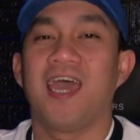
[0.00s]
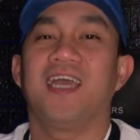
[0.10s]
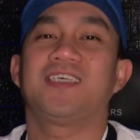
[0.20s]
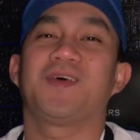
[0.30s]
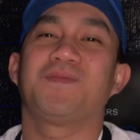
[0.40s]

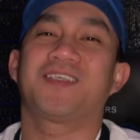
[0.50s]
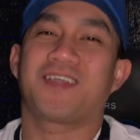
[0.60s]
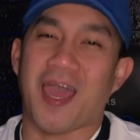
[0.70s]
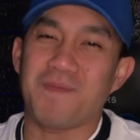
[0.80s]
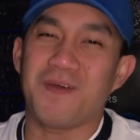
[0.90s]

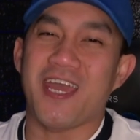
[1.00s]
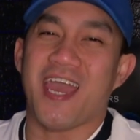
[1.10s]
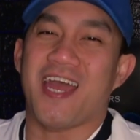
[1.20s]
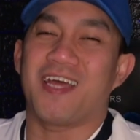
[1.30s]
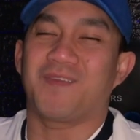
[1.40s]
isubscribe mo na
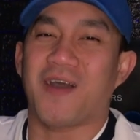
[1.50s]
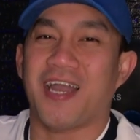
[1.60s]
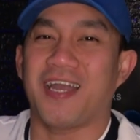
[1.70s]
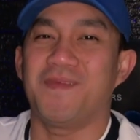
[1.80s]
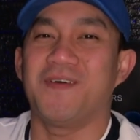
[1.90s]
yan at huwag
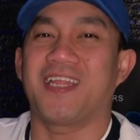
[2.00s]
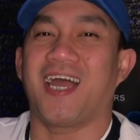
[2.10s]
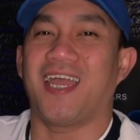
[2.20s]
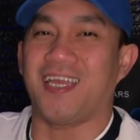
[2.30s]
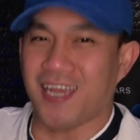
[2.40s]

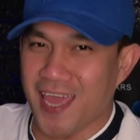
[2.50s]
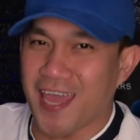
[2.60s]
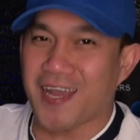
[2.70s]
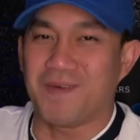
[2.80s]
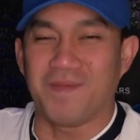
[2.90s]
kalimutang
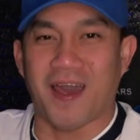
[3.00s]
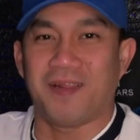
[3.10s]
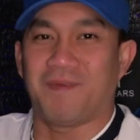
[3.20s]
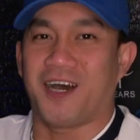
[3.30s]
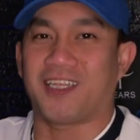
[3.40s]
i-click ang
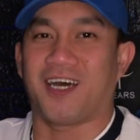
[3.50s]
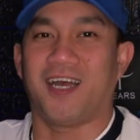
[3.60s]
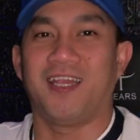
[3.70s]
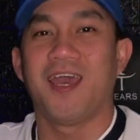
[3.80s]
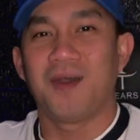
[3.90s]
bell
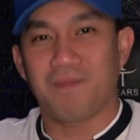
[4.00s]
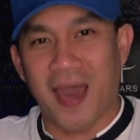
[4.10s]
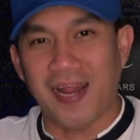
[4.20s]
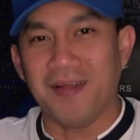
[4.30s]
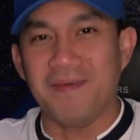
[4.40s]
button
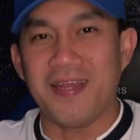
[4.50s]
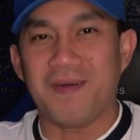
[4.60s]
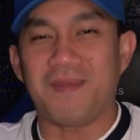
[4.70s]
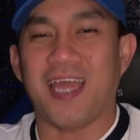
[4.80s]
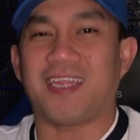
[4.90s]
para naman
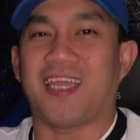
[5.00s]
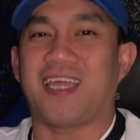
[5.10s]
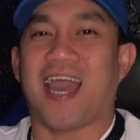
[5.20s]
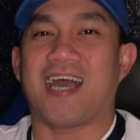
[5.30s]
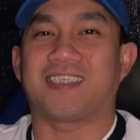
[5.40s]

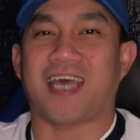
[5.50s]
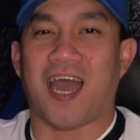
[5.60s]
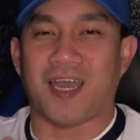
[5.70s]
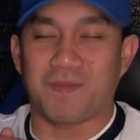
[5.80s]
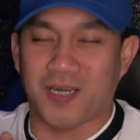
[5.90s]
updated ka
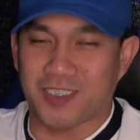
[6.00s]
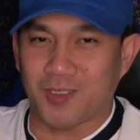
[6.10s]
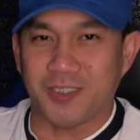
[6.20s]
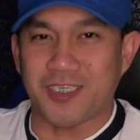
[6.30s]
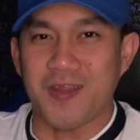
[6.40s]
sa aking mga
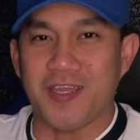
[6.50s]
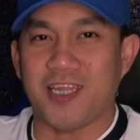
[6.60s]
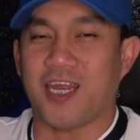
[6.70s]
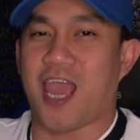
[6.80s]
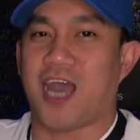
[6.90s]
susunod
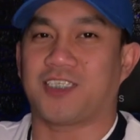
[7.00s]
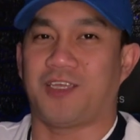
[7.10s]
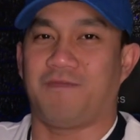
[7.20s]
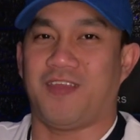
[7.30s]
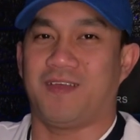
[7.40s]
na
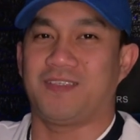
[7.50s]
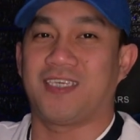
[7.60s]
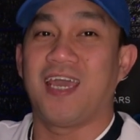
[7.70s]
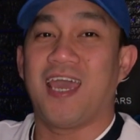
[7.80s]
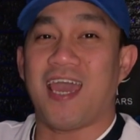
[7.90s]
reaction
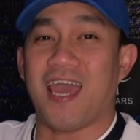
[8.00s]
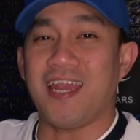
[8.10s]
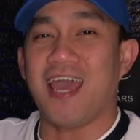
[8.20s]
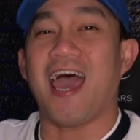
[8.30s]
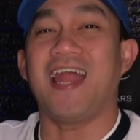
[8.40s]
videos.
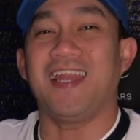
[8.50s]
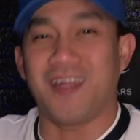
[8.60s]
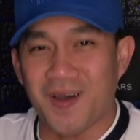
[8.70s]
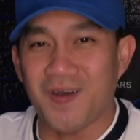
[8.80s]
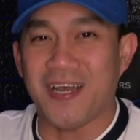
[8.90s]
And
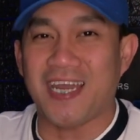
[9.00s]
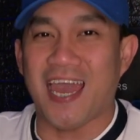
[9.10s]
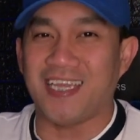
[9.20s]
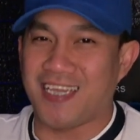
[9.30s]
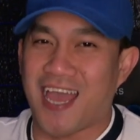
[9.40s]
hello
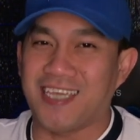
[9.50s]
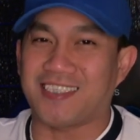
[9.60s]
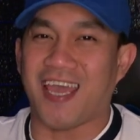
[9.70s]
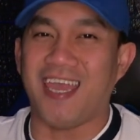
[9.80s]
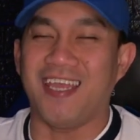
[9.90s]
again
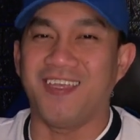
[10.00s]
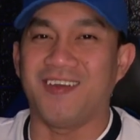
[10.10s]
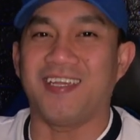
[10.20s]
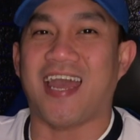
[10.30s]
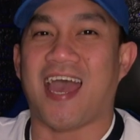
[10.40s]
guys sa
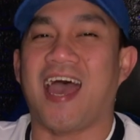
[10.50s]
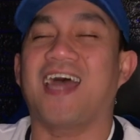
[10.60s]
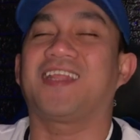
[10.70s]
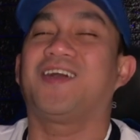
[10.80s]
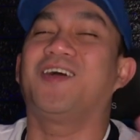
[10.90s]
inyong
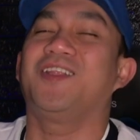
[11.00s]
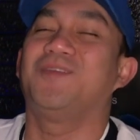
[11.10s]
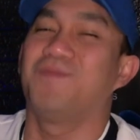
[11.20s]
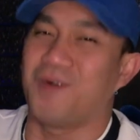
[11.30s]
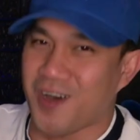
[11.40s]
lahat!
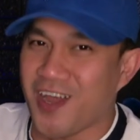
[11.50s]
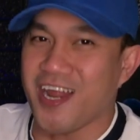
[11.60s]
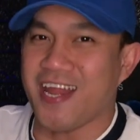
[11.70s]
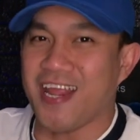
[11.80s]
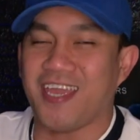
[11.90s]
Good
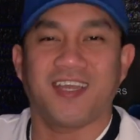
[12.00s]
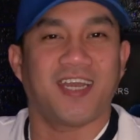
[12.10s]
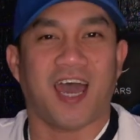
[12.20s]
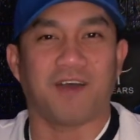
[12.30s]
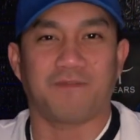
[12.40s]
morning,
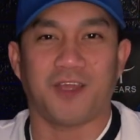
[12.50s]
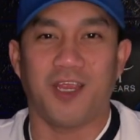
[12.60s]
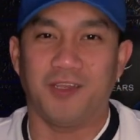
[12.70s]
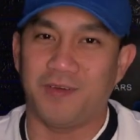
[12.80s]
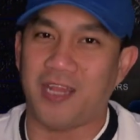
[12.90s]
good
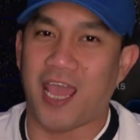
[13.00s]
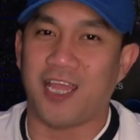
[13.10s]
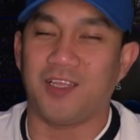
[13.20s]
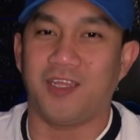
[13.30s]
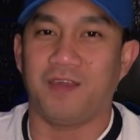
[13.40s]
afternoon,
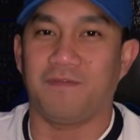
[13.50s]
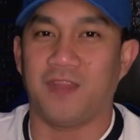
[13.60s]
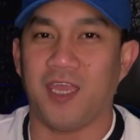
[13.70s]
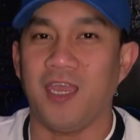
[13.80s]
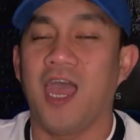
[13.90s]
and good
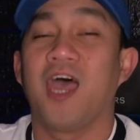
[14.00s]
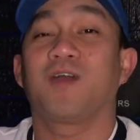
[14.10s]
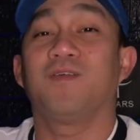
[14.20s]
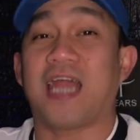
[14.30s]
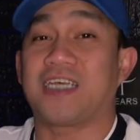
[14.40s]
evening
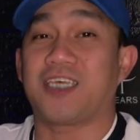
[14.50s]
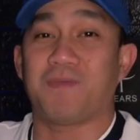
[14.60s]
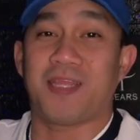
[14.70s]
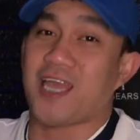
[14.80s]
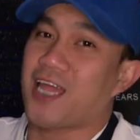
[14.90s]
kung nasan
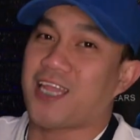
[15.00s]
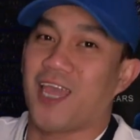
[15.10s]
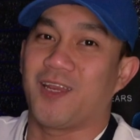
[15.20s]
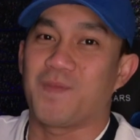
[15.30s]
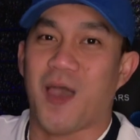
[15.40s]
man nga
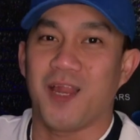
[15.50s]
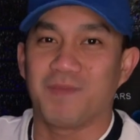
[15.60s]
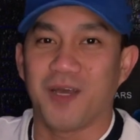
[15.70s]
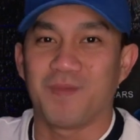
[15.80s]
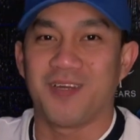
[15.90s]
tayong
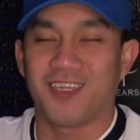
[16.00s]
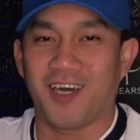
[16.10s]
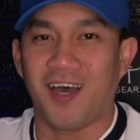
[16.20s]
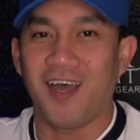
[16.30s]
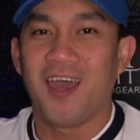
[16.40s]
lupalop ng
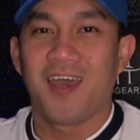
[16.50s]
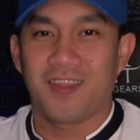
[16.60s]
mundo.